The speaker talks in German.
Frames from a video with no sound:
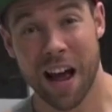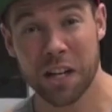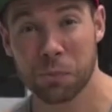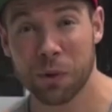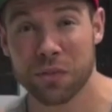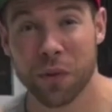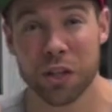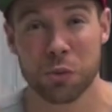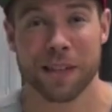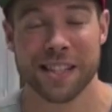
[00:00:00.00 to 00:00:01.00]
Hi Sportsfreunde,
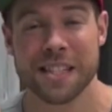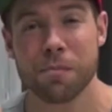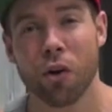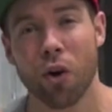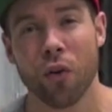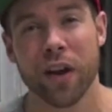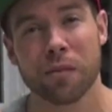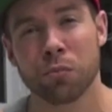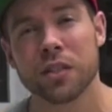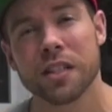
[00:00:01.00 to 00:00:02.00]
ich bin Simon, euer
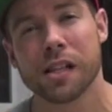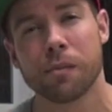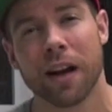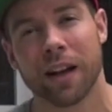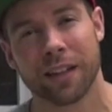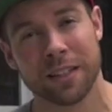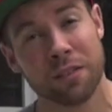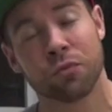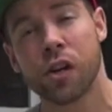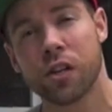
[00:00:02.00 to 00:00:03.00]
Muskelmacher.
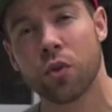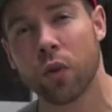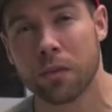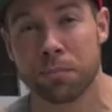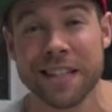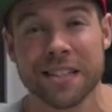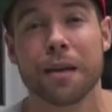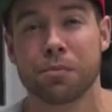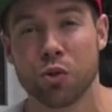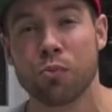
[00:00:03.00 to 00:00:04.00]
Ihr wollt neue
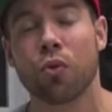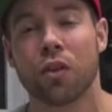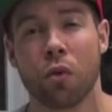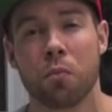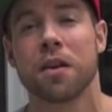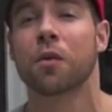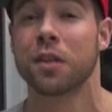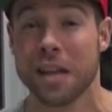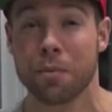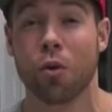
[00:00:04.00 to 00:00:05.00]
Bizepsübungen von mir
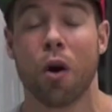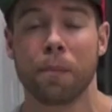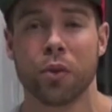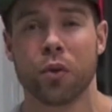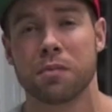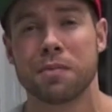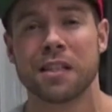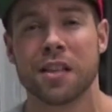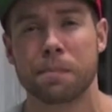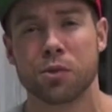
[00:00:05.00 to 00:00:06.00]
und ihr bekommt neue
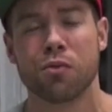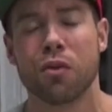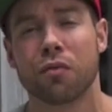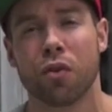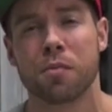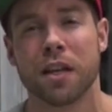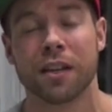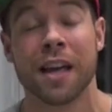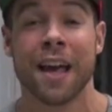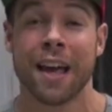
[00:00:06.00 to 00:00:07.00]
Bizepsübungen von mir.
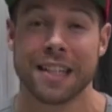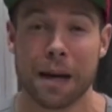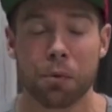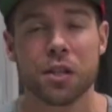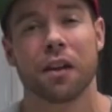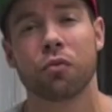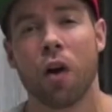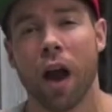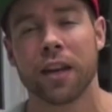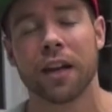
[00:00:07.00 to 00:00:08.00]
Ich habe euch ja
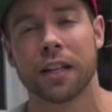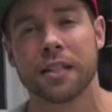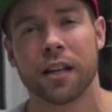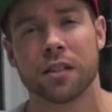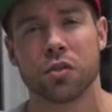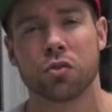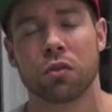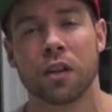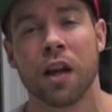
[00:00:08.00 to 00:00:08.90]
vor einiger Zeit, das ist schon